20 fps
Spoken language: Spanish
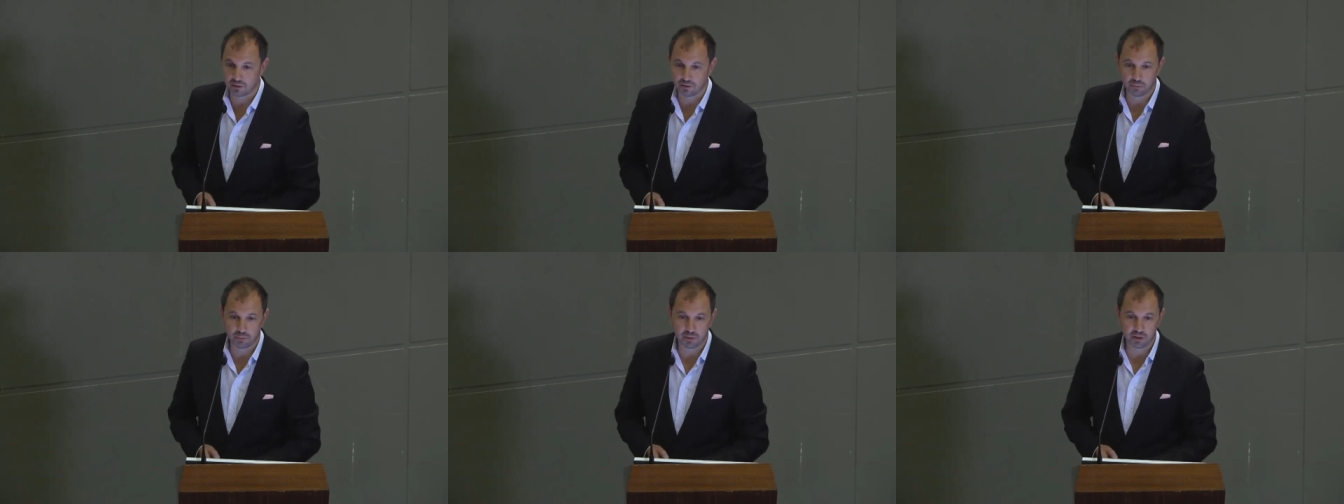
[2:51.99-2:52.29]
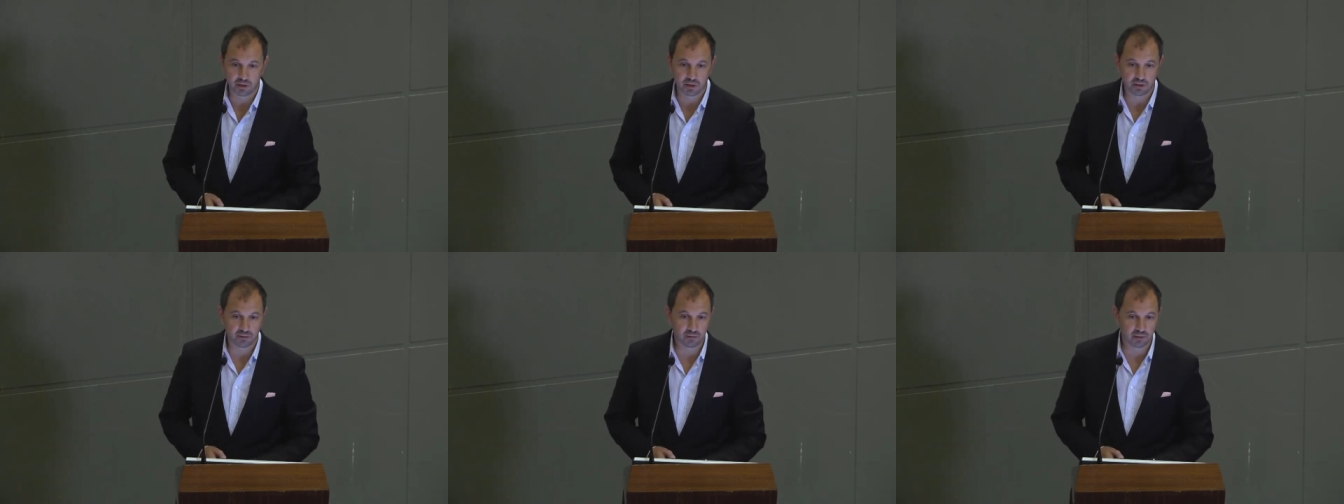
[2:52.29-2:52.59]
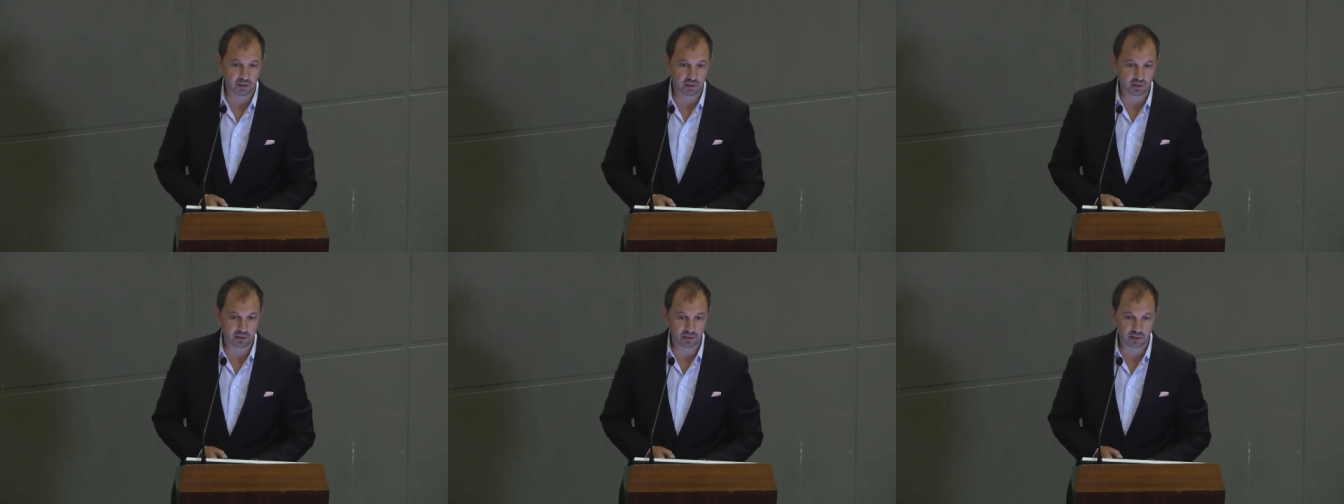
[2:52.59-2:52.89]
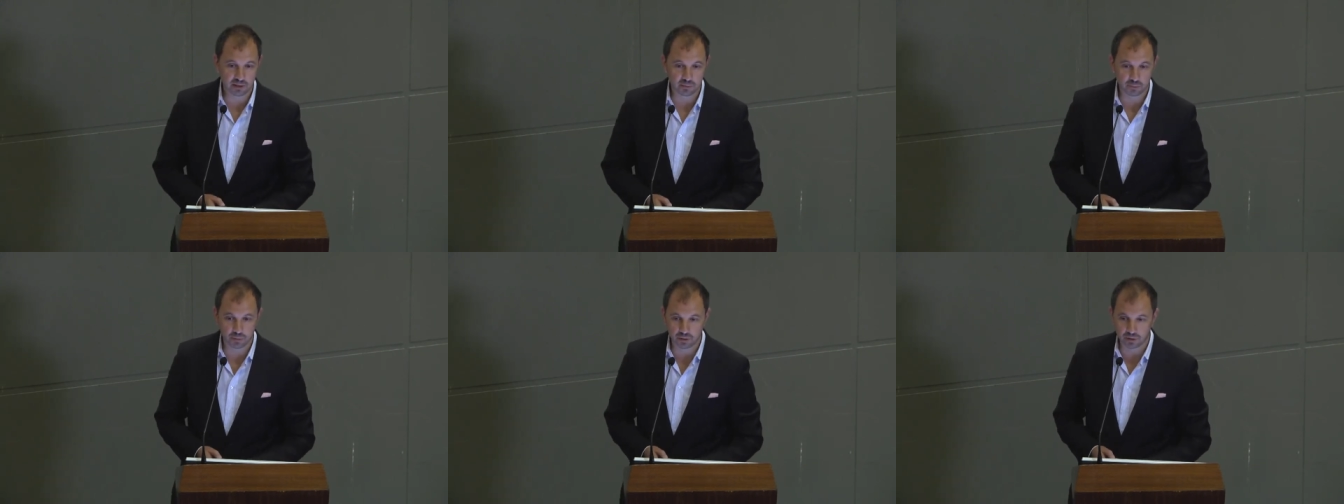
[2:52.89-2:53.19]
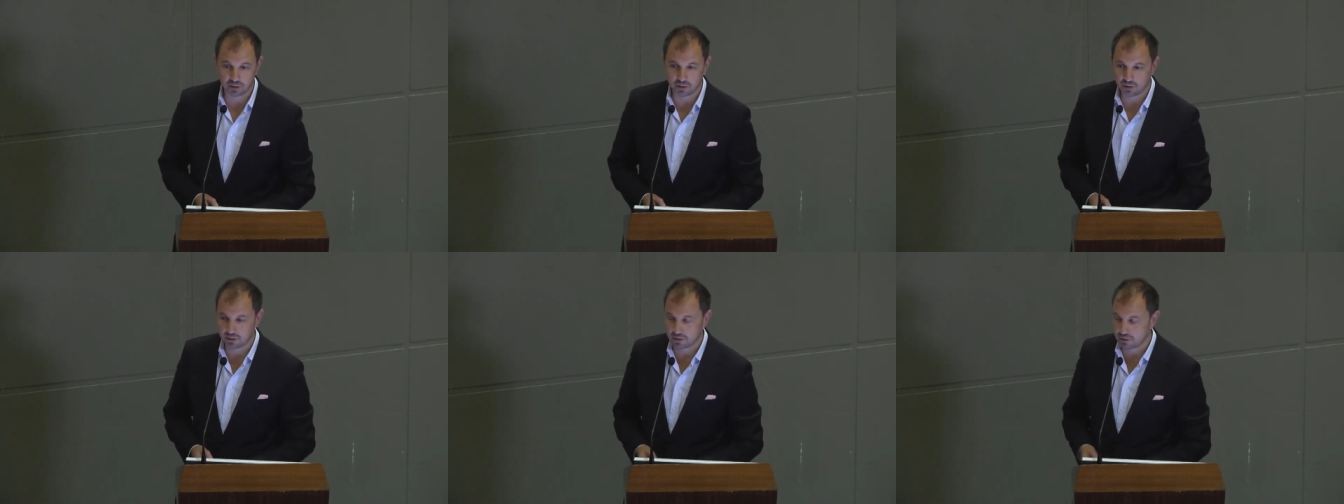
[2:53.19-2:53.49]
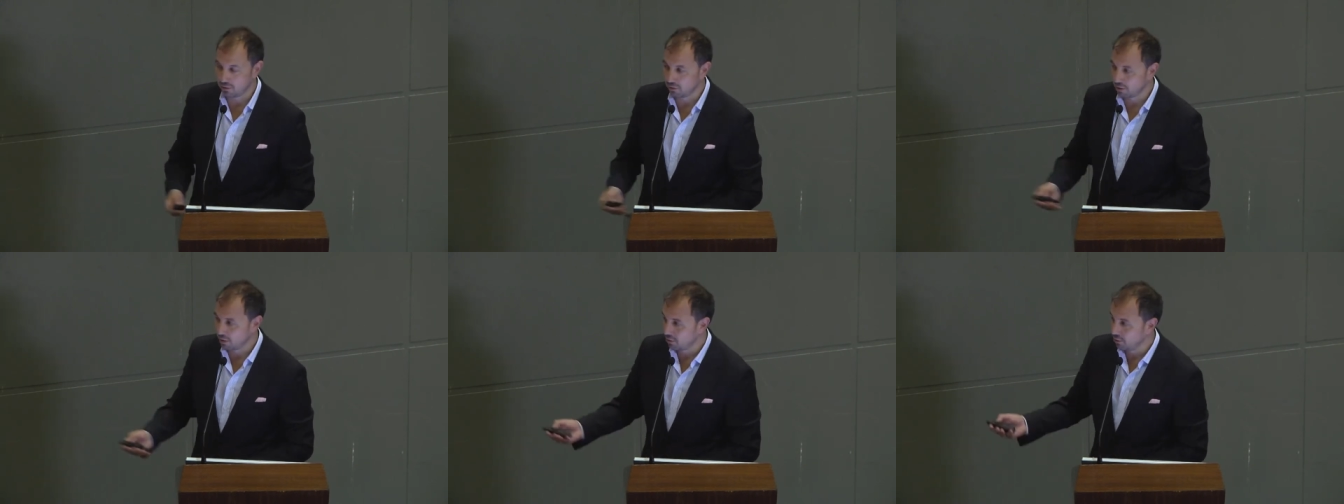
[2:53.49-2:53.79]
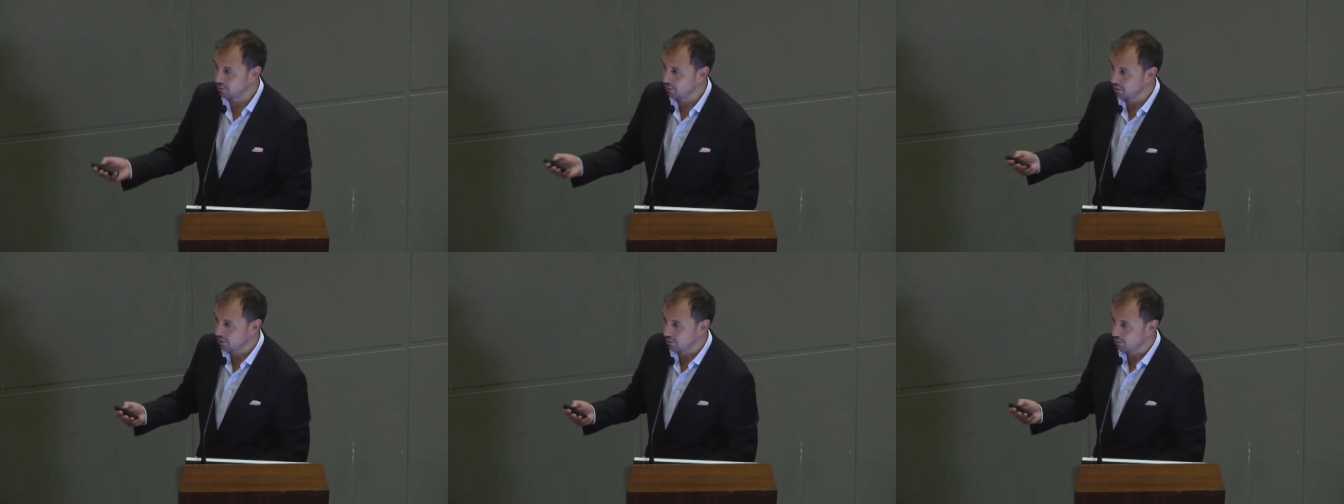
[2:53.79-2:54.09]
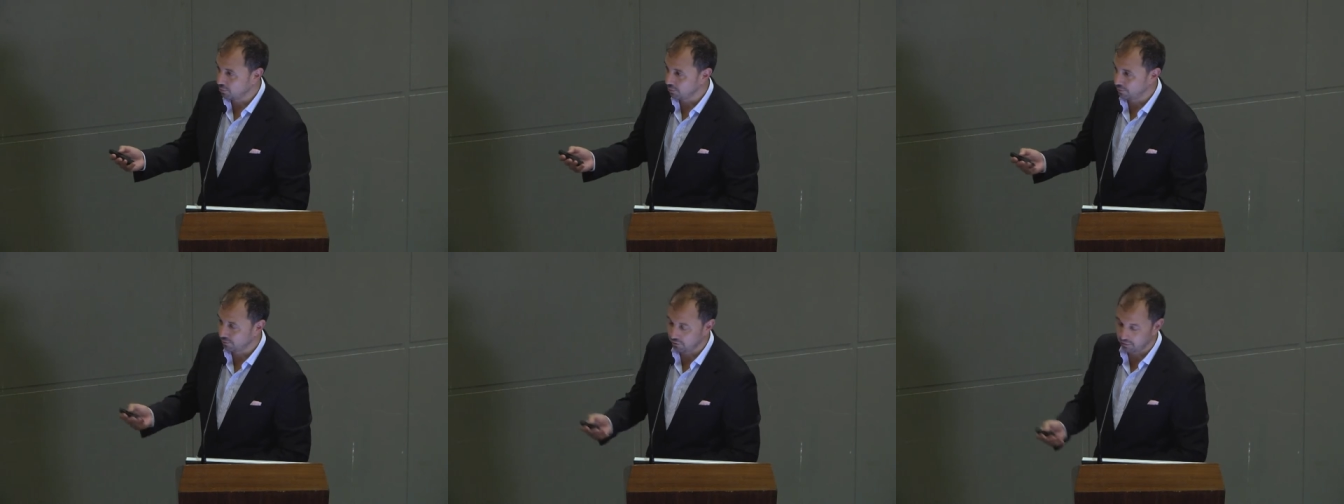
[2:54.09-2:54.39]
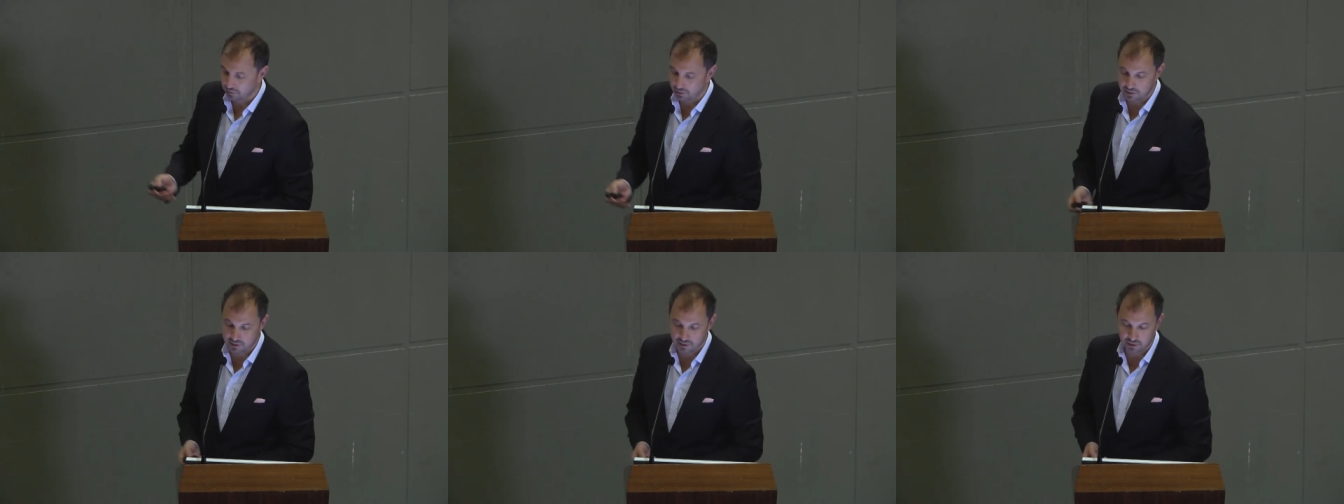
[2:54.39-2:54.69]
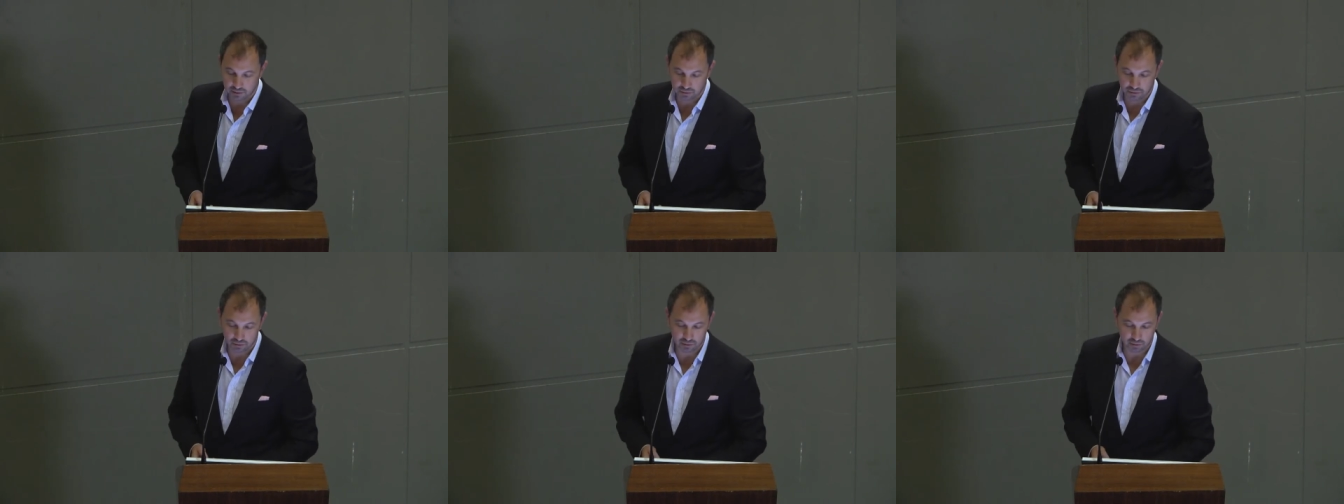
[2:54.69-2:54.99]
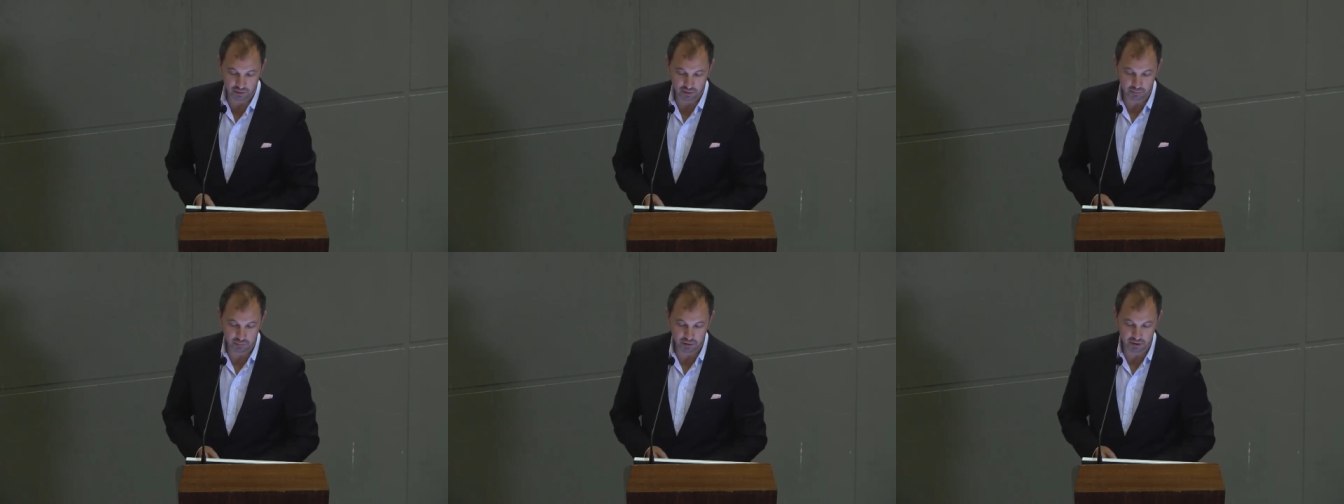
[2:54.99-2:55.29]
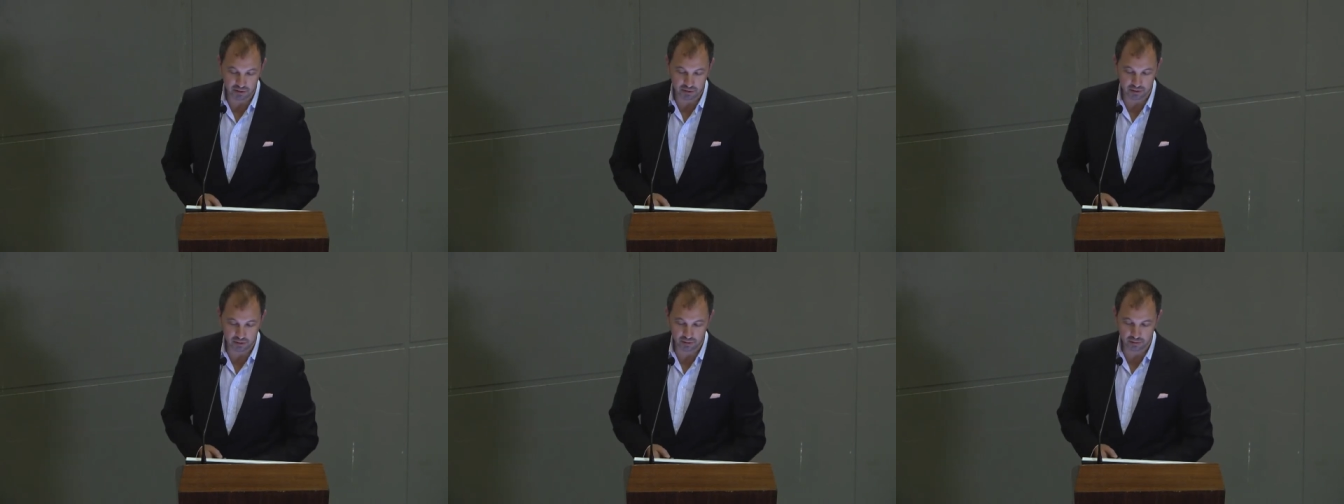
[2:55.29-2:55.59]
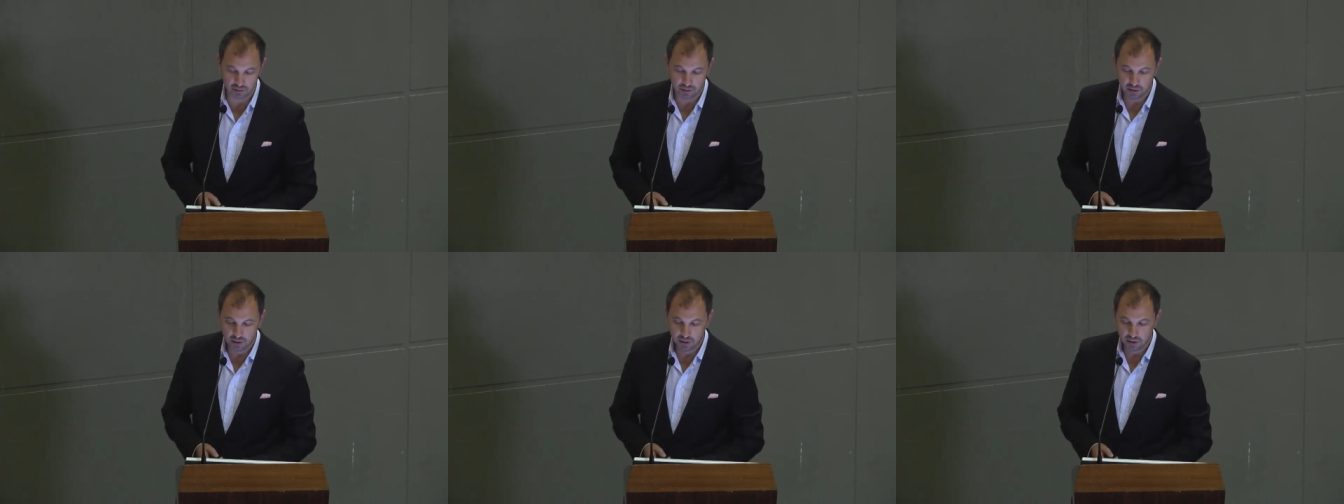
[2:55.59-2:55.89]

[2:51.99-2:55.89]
Comité Nacional de Transporte, que es el órgano de interlocución del sector con el Ministerio,